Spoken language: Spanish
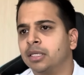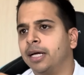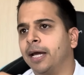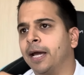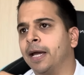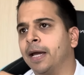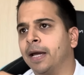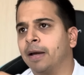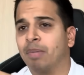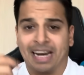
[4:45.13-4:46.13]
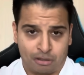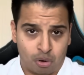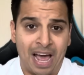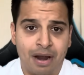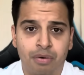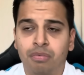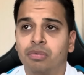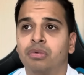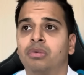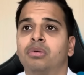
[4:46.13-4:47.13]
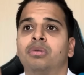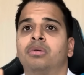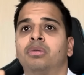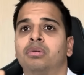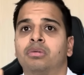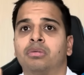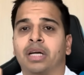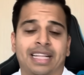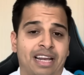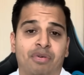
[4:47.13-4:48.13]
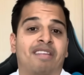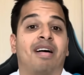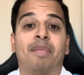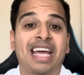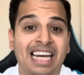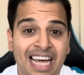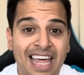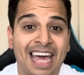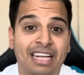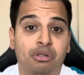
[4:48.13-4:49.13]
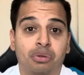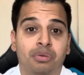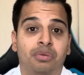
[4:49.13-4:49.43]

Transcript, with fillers: eh, venezolano, que tiene una familia, de hecho.